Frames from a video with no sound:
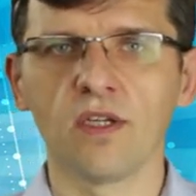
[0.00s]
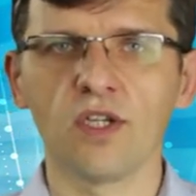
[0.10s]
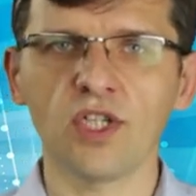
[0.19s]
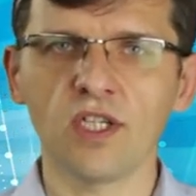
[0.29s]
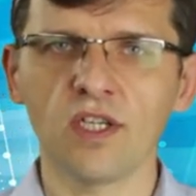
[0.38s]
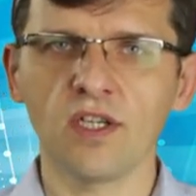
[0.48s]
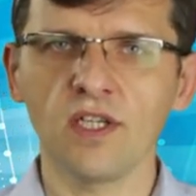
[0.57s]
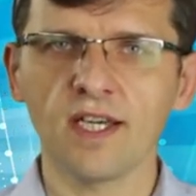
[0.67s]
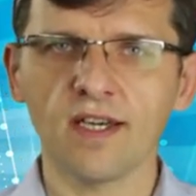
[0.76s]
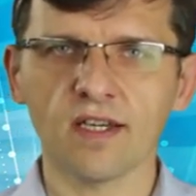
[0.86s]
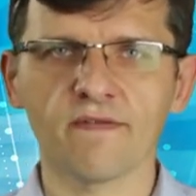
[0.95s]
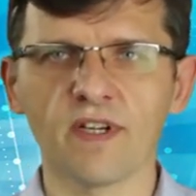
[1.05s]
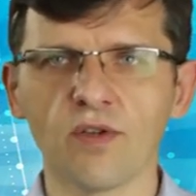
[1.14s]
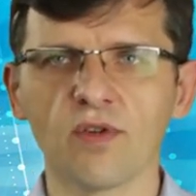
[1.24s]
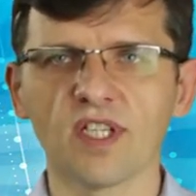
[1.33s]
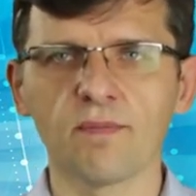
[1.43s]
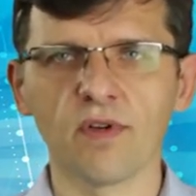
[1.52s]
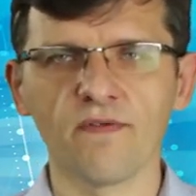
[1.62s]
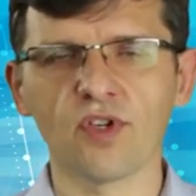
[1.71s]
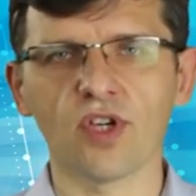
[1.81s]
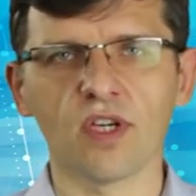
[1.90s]
Jeżeli linia R value jest
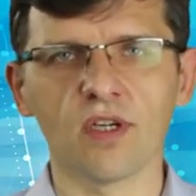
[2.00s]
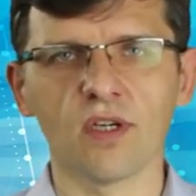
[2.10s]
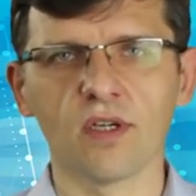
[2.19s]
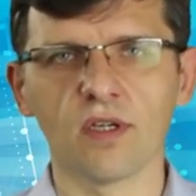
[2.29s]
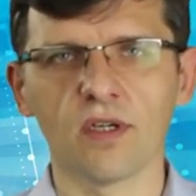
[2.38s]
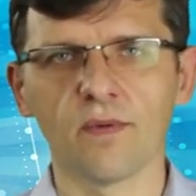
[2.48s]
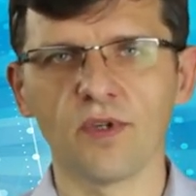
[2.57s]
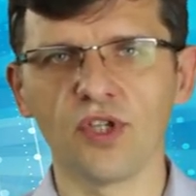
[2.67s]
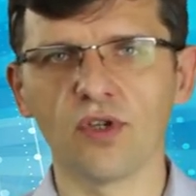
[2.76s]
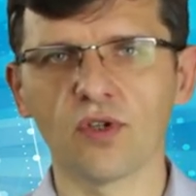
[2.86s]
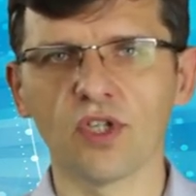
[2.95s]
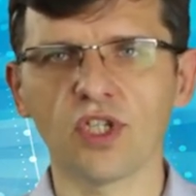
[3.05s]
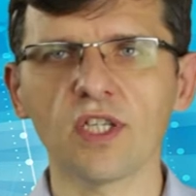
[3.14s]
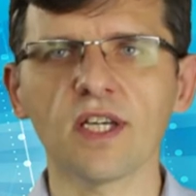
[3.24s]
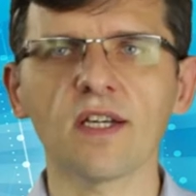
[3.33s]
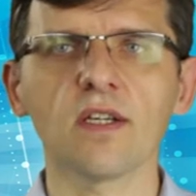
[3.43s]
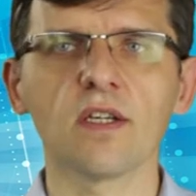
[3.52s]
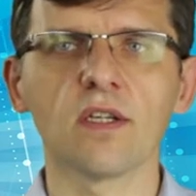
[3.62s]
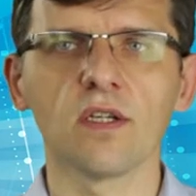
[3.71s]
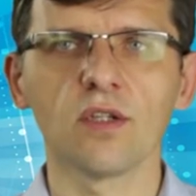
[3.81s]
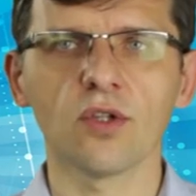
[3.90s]
powyżej linii odniesienia,
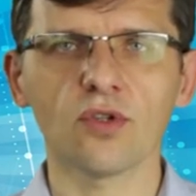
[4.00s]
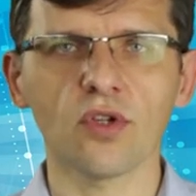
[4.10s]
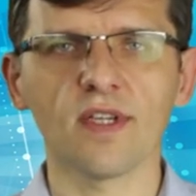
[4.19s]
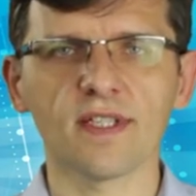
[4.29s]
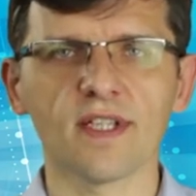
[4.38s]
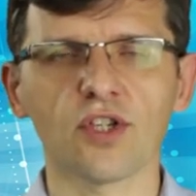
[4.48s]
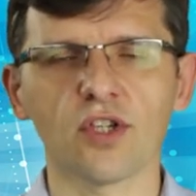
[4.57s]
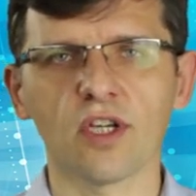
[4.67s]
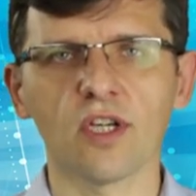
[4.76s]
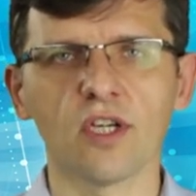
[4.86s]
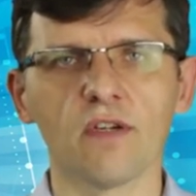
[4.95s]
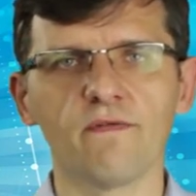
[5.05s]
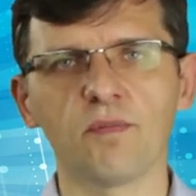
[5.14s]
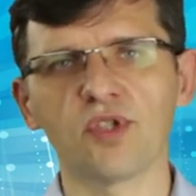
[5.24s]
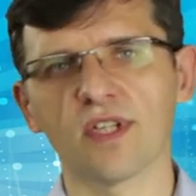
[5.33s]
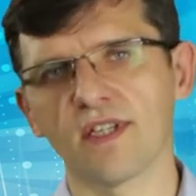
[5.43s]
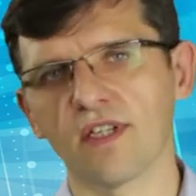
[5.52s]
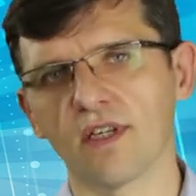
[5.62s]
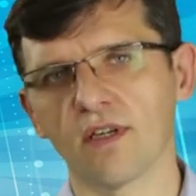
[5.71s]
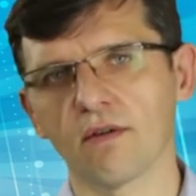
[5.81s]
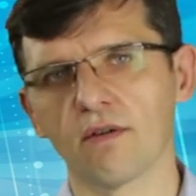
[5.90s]
to to jest nasze
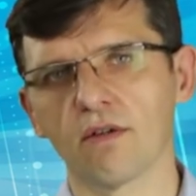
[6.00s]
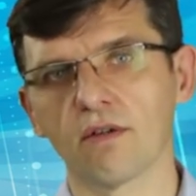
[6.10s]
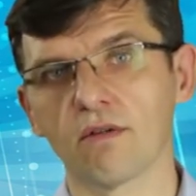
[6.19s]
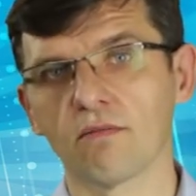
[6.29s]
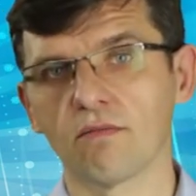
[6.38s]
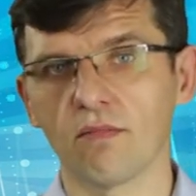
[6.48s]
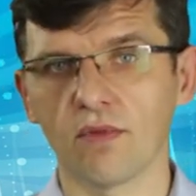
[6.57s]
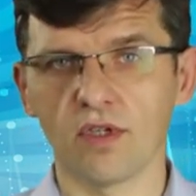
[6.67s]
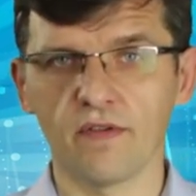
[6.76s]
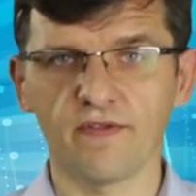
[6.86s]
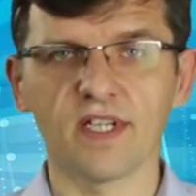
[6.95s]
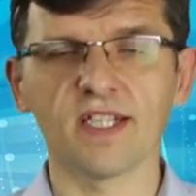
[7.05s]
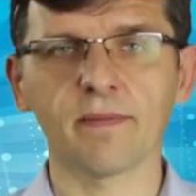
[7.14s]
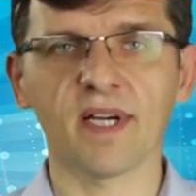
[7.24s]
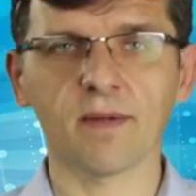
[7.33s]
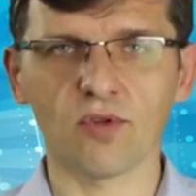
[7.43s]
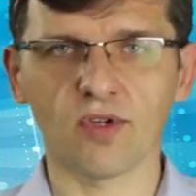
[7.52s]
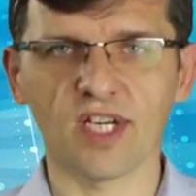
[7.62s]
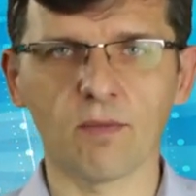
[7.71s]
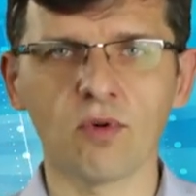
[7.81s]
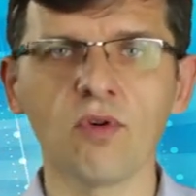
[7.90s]
wyprzedzenie względem
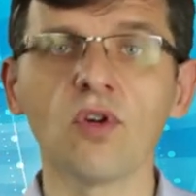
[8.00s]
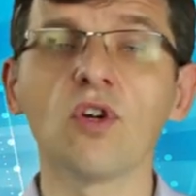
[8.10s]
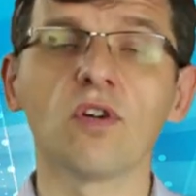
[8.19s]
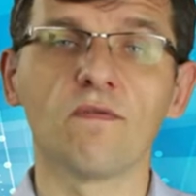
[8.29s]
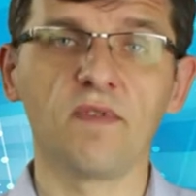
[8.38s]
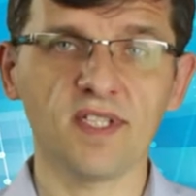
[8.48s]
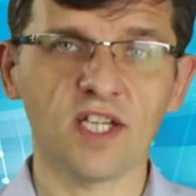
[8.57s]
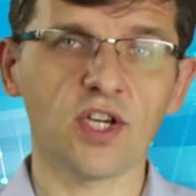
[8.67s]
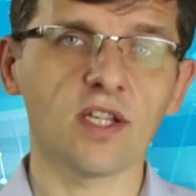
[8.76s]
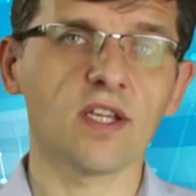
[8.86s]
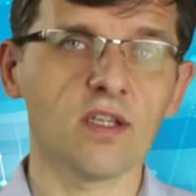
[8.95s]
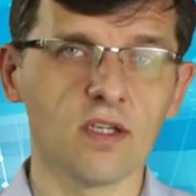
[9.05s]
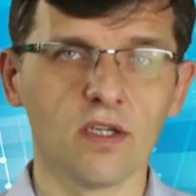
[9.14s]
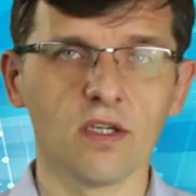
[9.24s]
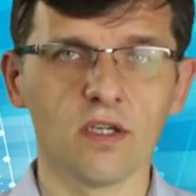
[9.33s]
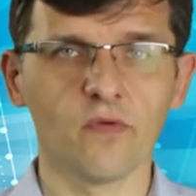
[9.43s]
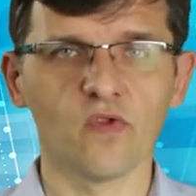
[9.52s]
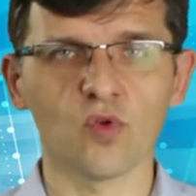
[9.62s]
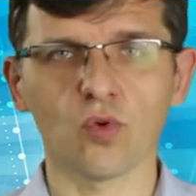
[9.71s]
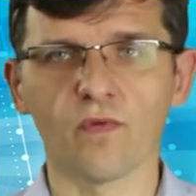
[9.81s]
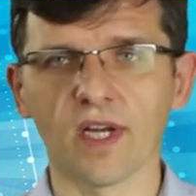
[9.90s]
harmonogramu wyznaczane w
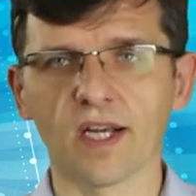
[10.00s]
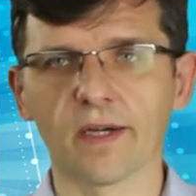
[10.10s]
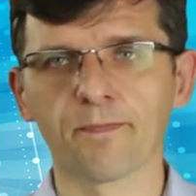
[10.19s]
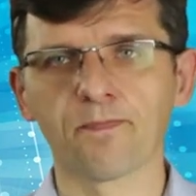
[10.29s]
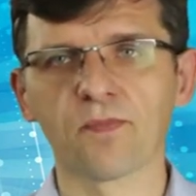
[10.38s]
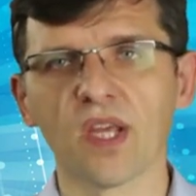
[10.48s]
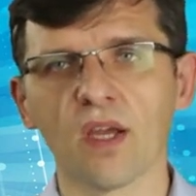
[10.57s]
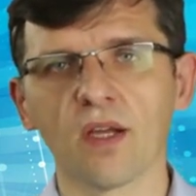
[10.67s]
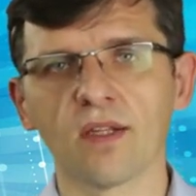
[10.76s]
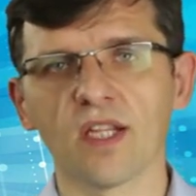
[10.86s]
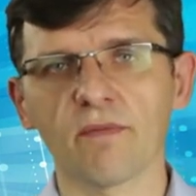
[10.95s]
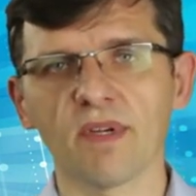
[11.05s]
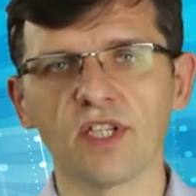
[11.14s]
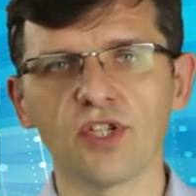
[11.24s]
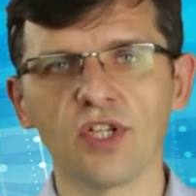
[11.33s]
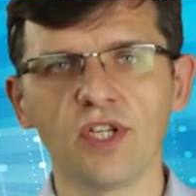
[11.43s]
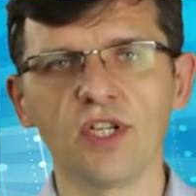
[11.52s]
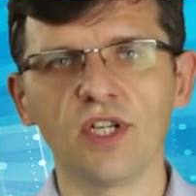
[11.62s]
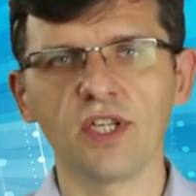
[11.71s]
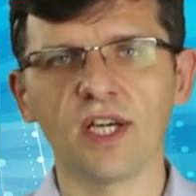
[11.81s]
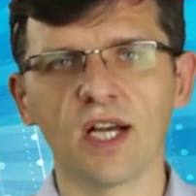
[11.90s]
złotówkach. Natomiast jeżeli
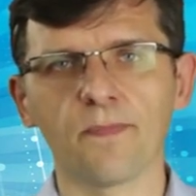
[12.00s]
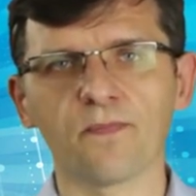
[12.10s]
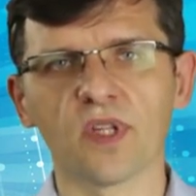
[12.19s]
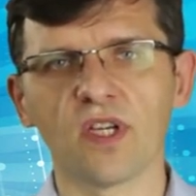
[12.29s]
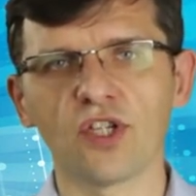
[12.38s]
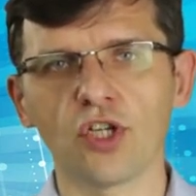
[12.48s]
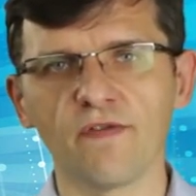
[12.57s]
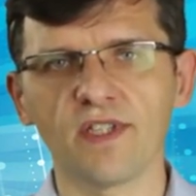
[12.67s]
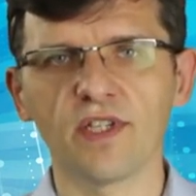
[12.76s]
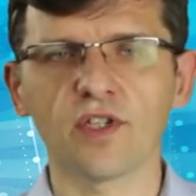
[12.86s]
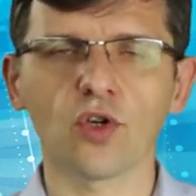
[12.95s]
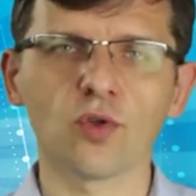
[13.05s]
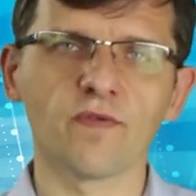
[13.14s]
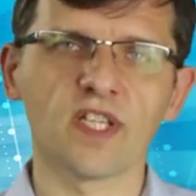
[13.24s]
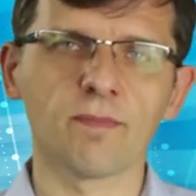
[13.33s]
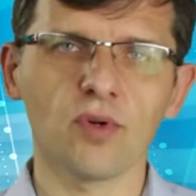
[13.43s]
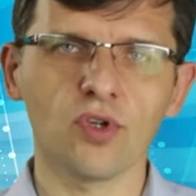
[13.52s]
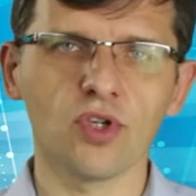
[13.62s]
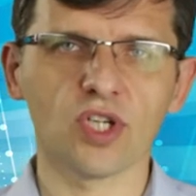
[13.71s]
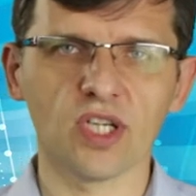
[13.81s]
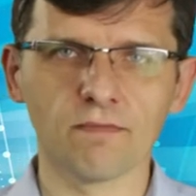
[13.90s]
linia e, rzeczywistych kosztów jest
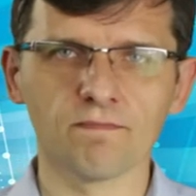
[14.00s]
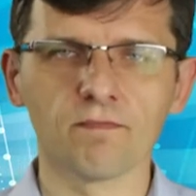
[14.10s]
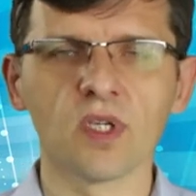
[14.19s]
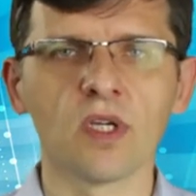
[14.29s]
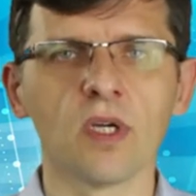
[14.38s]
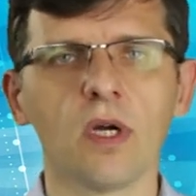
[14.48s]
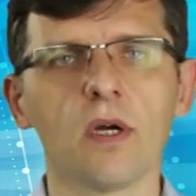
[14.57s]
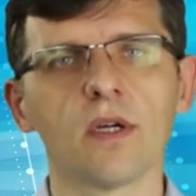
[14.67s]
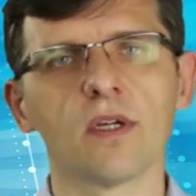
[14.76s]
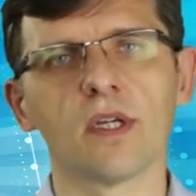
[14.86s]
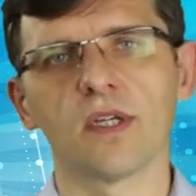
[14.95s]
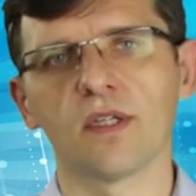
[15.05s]
poniżej e,